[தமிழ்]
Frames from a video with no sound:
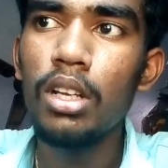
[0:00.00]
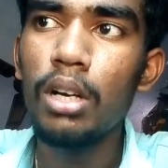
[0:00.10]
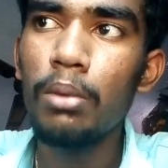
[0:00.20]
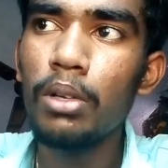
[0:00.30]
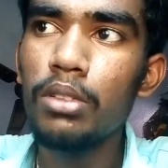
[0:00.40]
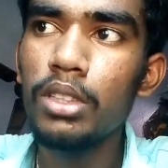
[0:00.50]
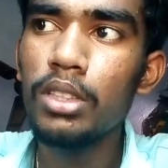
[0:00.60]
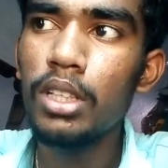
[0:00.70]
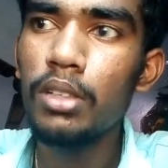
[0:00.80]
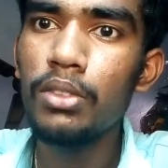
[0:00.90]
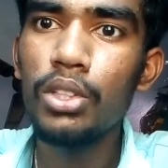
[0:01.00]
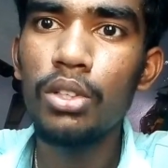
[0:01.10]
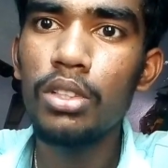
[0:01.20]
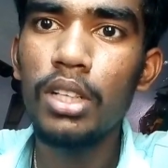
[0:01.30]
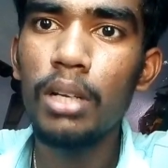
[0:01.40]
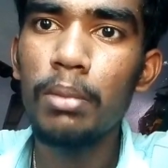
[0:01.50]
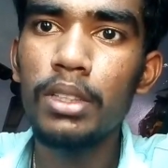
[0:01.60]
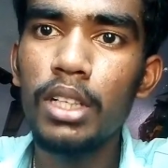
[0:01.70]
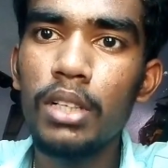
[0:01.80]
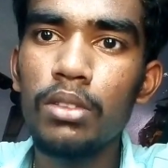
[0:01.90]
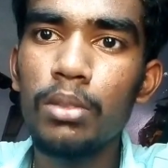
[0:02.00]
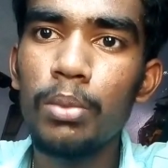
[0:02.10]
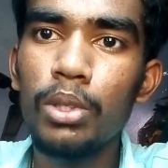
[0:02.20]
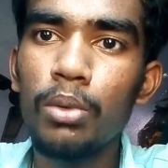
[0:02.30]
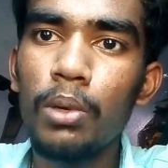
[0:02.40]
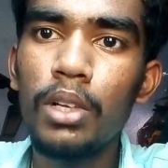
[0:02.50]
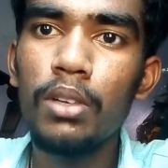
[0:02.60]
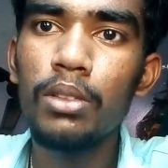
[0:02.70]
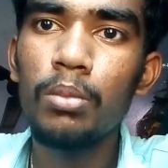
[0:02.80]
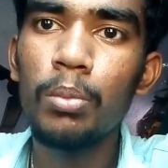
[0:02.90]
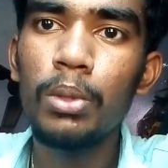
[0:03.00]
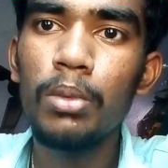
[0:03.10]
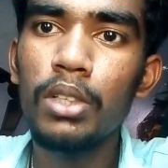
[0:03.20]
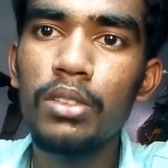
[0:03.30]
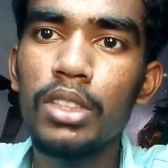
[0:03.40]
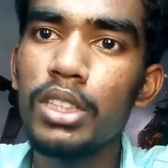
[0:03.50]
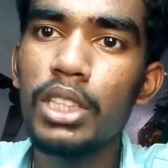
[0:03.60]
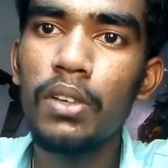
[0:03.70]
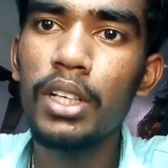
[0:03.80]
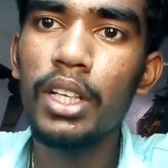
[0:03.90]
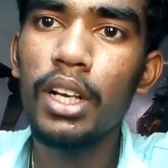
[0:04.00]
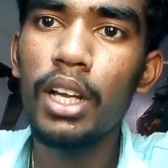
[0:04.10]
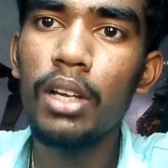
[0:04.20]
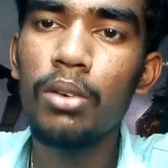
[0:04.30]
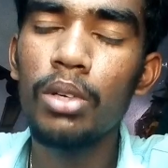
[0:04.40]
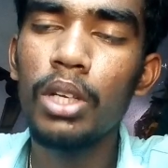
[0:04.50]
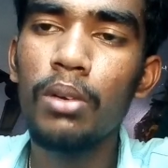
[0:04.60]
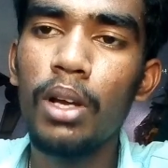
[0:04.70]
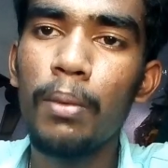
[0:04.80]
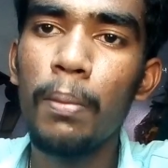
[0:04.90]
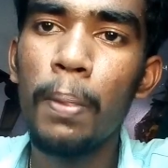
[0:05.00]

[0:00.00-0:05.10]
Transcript: அப்புறம் வந்து இந்த வீடியோ இதெல்லாம் பார்த்தாலே வந்து போதும் உளவியல் வந்து முப்பது மார்க் வந்து ஈஸியாக வாங்கிடலாம் ஓகேவா